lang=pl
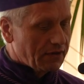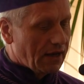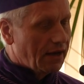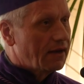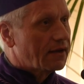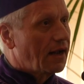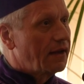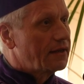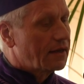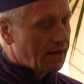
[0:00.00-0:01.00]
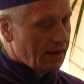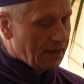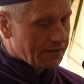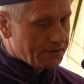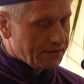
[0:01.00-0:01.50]
Wiesław Przygoda,
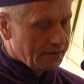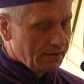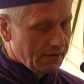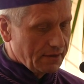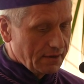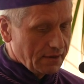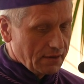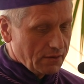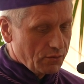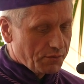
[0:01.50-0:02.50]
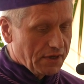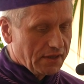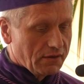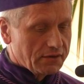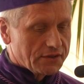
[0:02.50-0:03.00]
dyrektor studiów Katolickiego
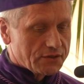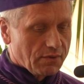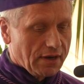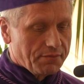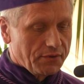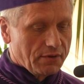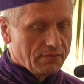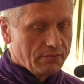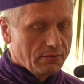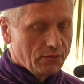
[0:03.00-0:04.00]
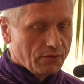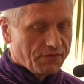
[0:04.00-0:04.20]
Uniwersytetu Lubelskiego